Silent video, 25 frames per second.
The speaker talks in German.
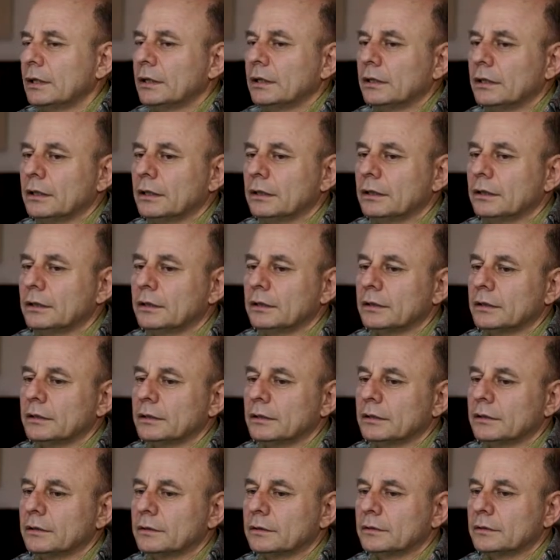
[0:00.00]
äh, äh
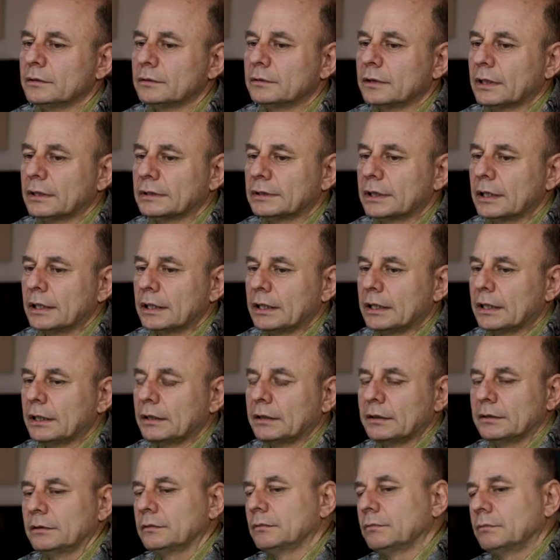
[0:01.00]
dass
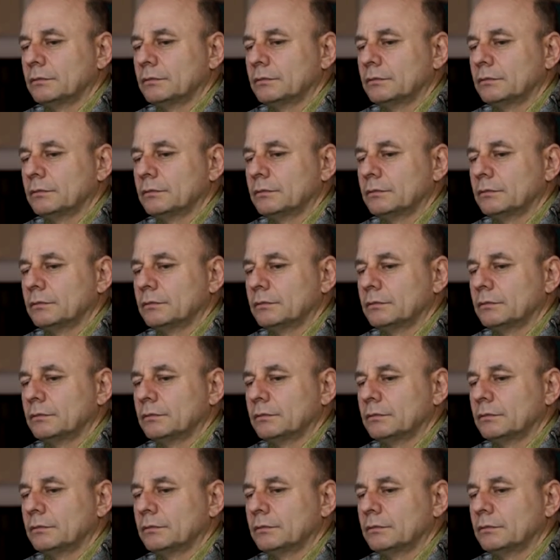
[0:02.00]
er